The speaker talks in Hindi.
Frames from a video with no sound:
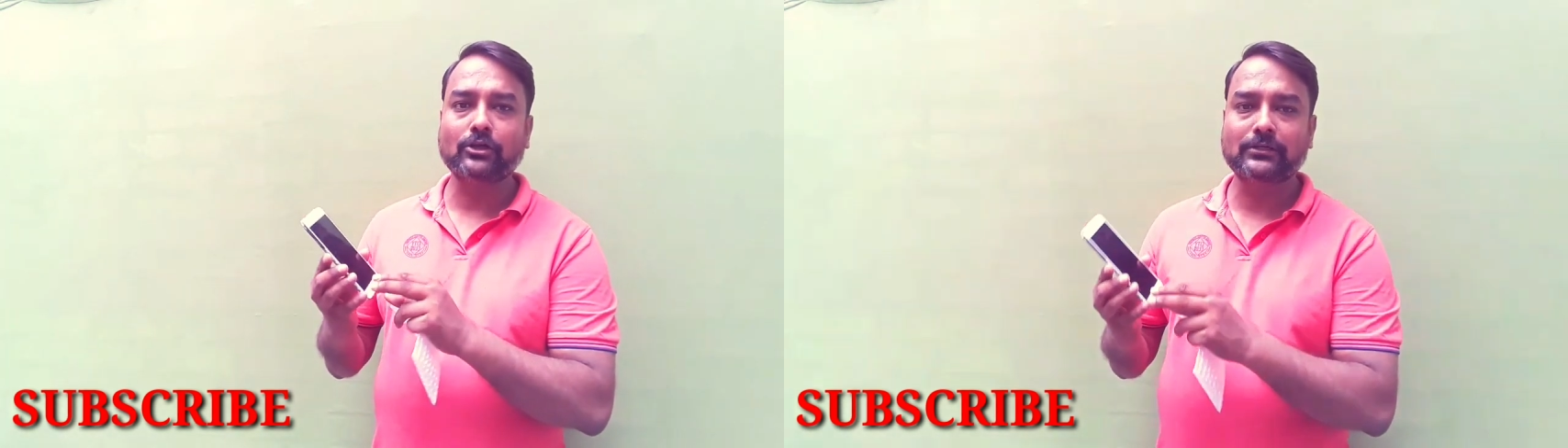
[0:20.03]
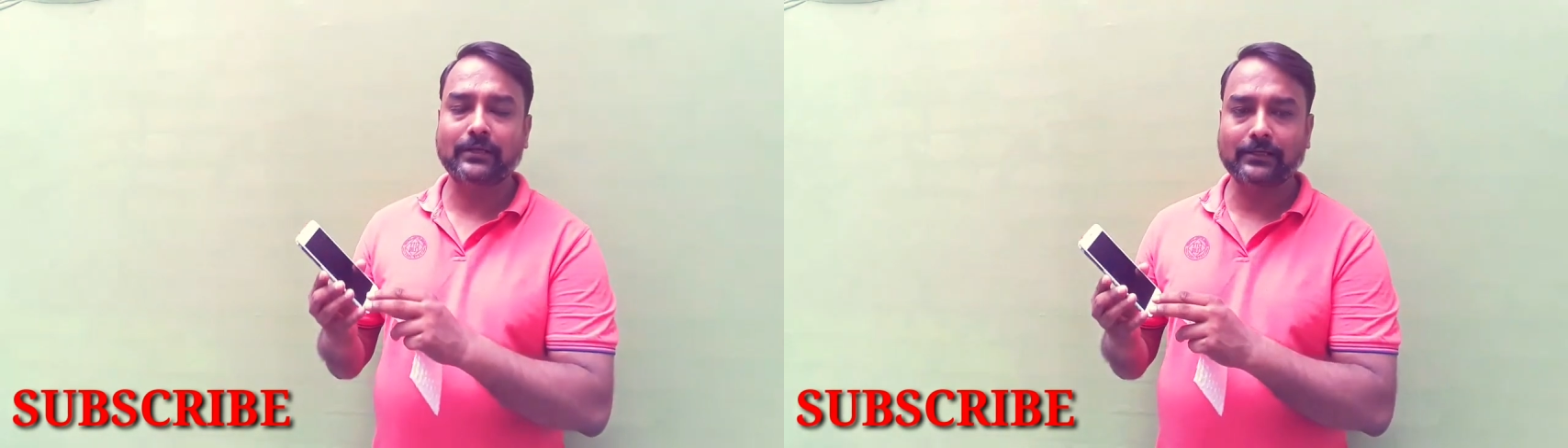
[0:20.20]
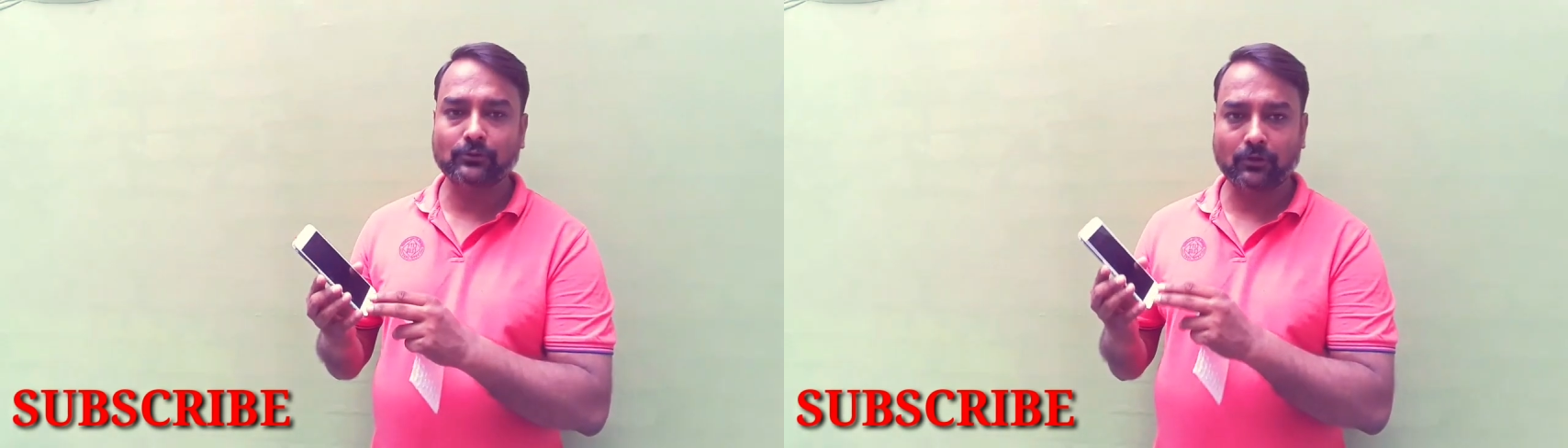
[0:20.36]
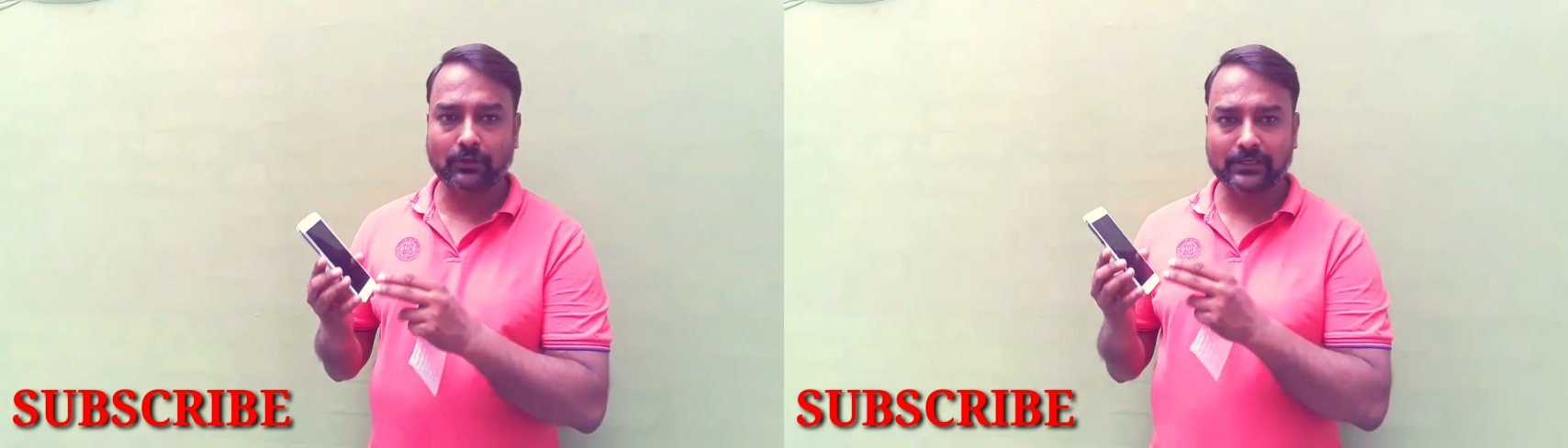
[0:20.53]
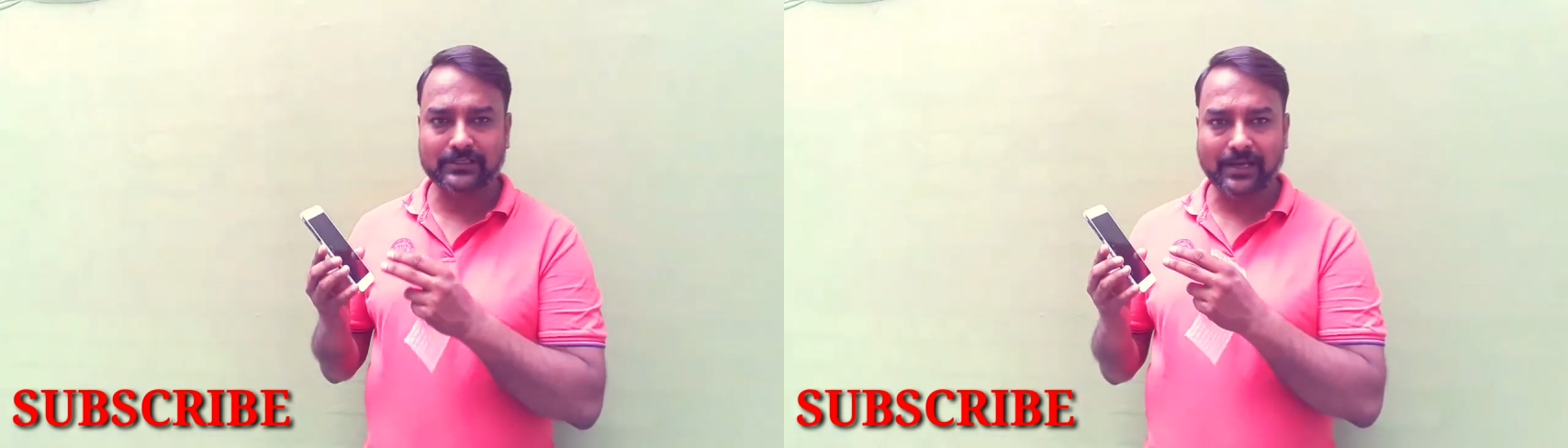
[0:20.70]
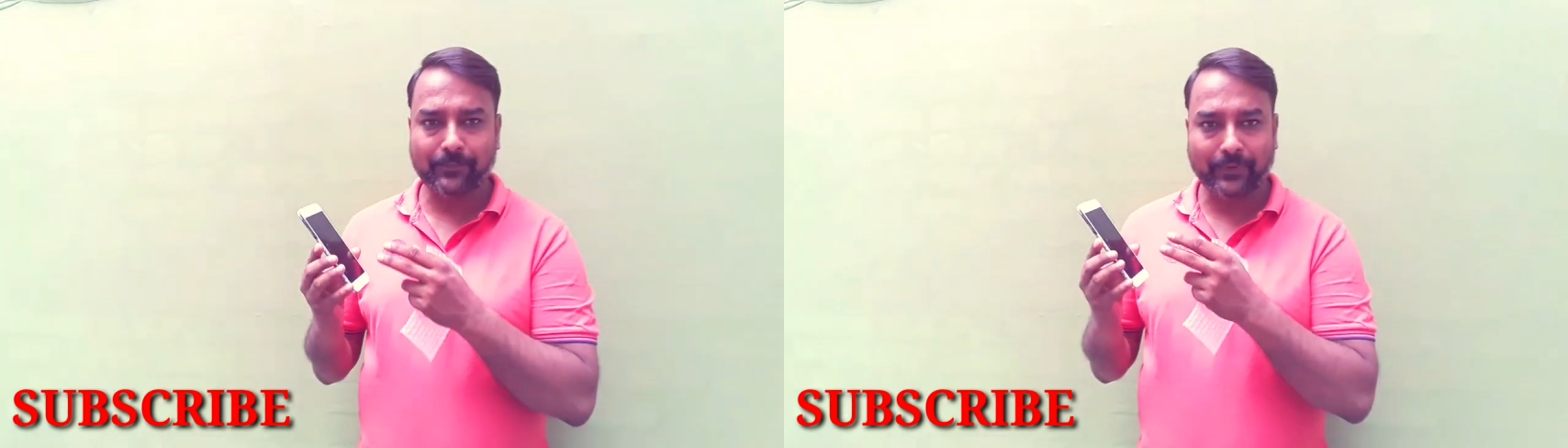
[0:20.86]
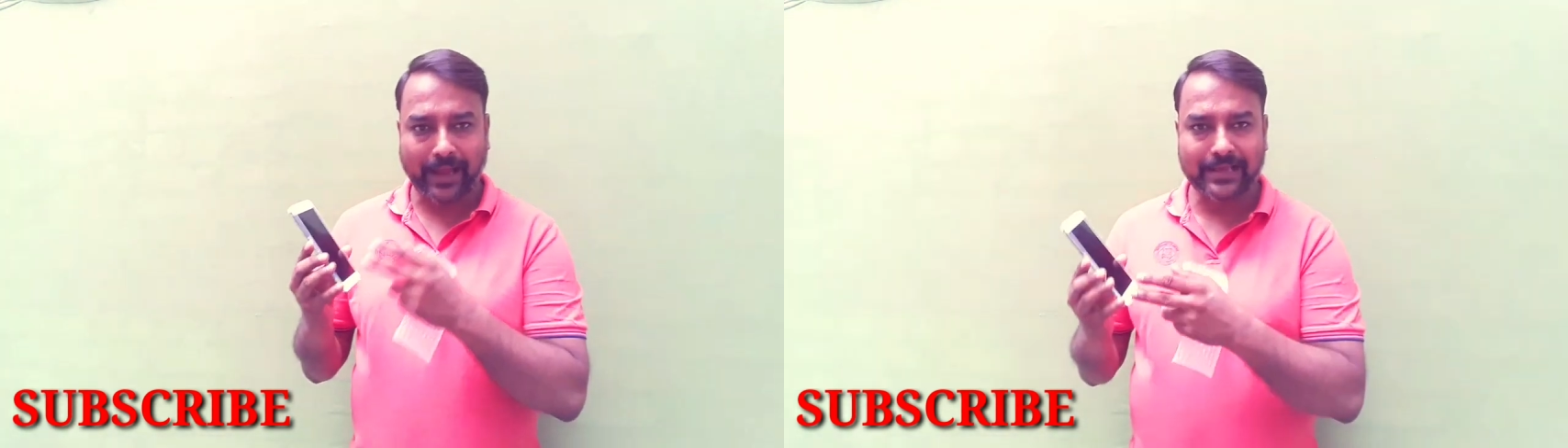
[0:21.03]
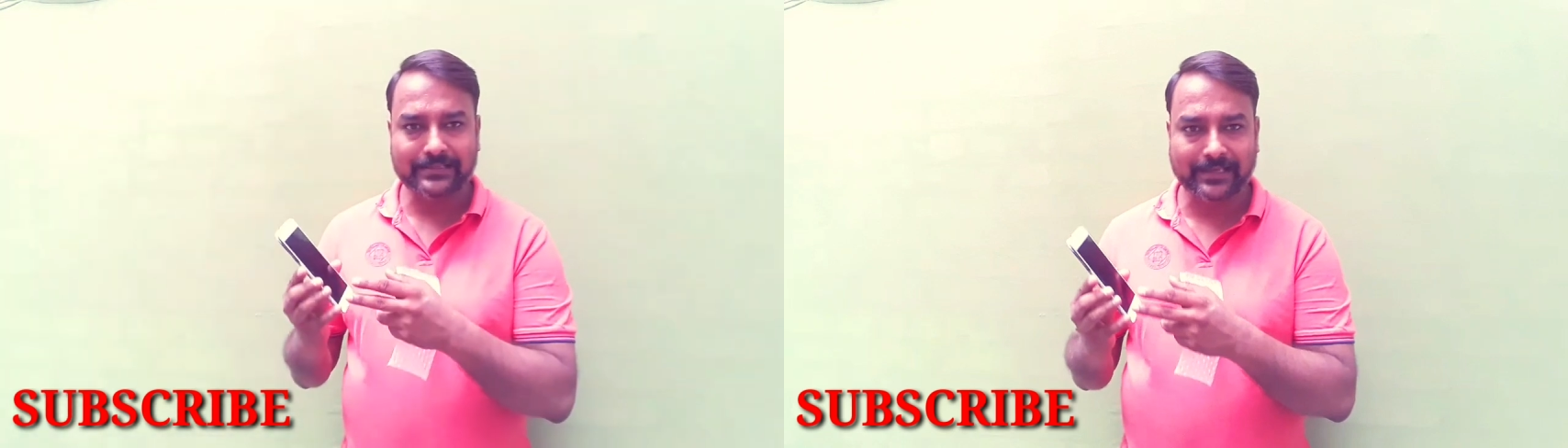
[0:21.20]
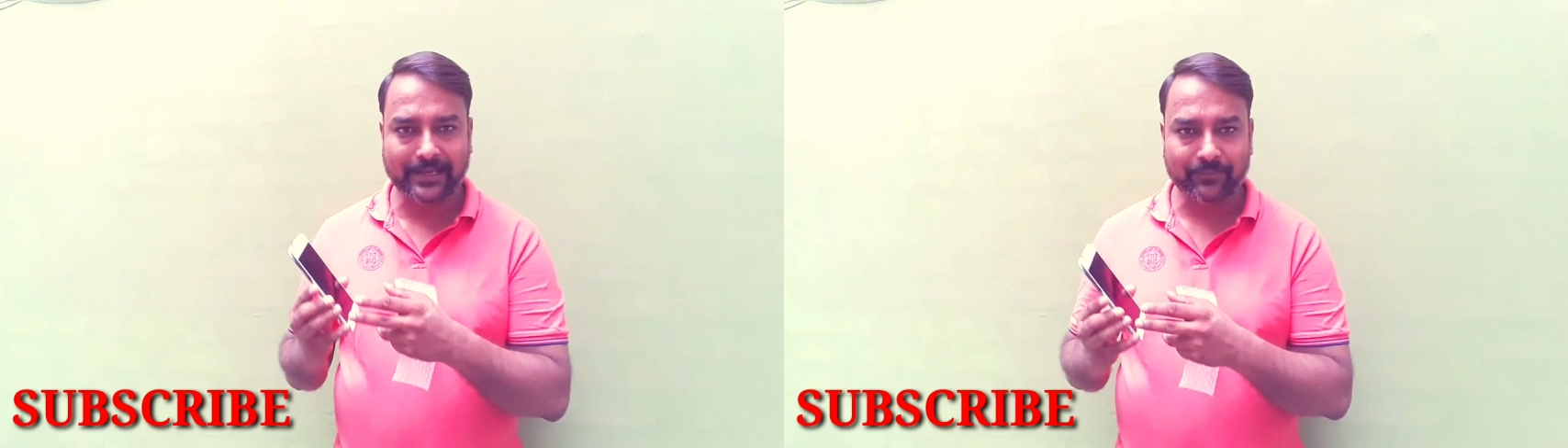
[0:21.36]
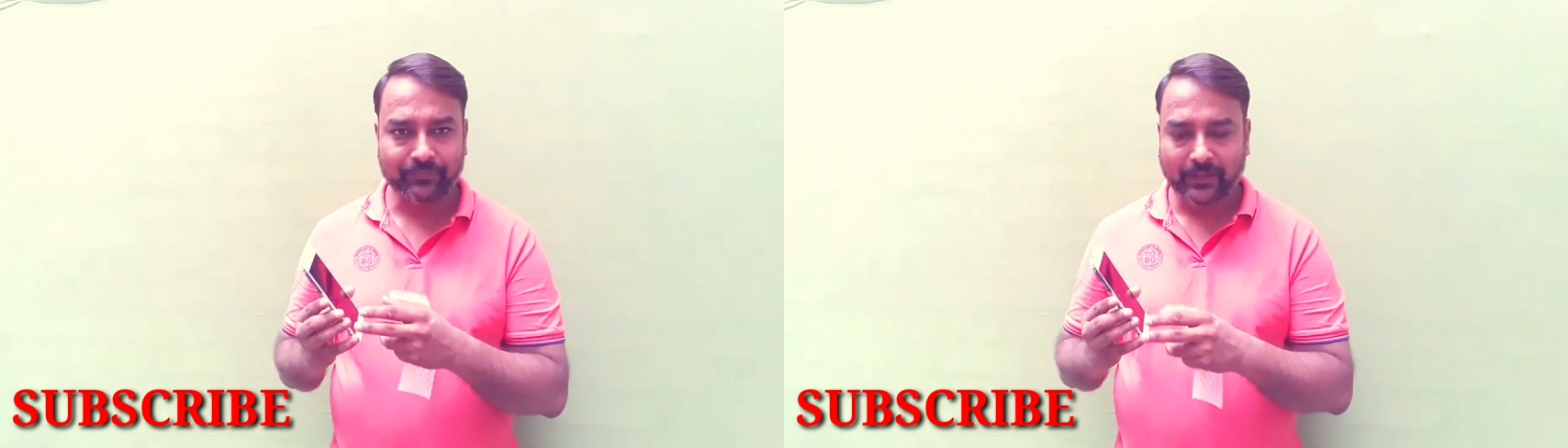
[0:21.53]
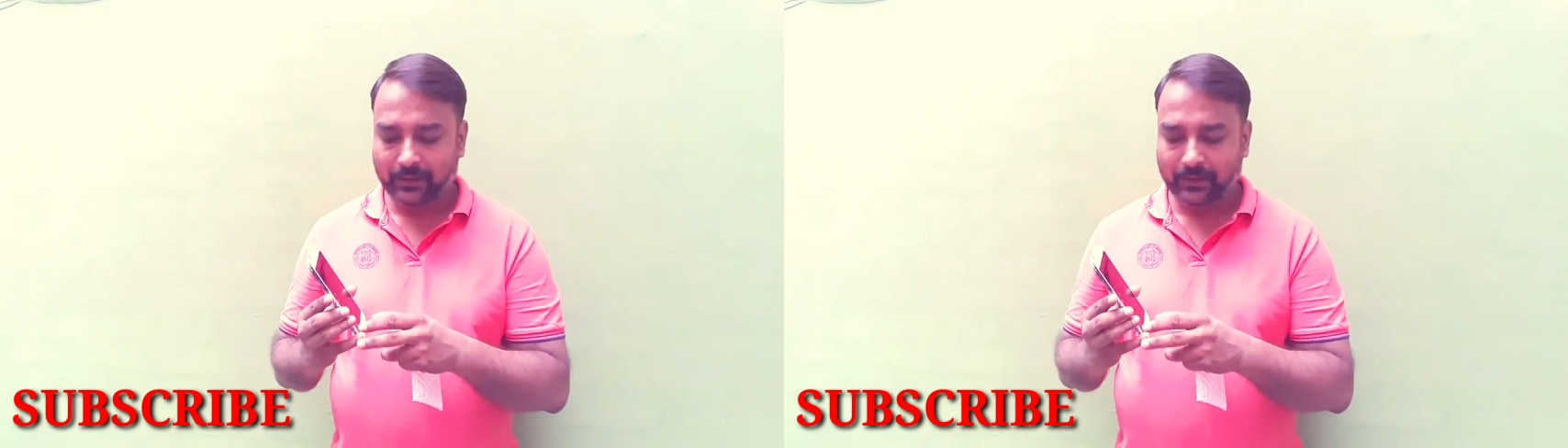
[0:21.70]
कॉस्ट है जो कि इसका प्राइस है